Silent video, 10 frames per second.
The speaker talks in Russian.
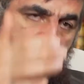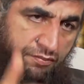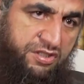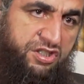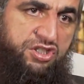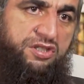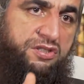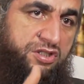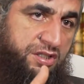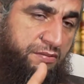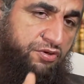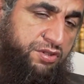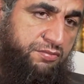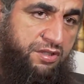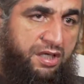месячный,
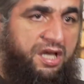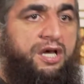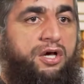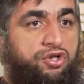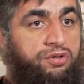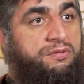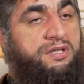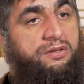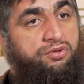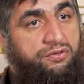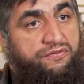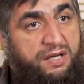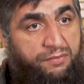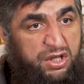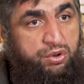7-8 дней, чтобы ты уже
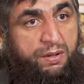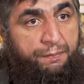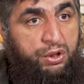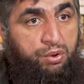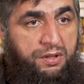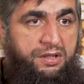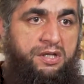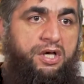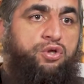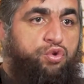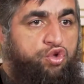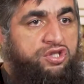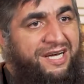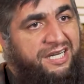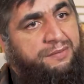время есть у тебя подумать,
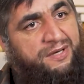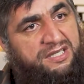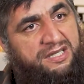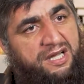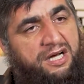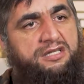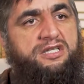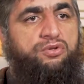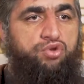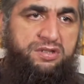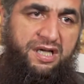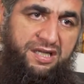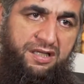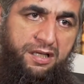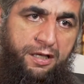нужна ли тебе этот талак, не нужна
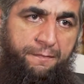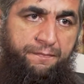ли.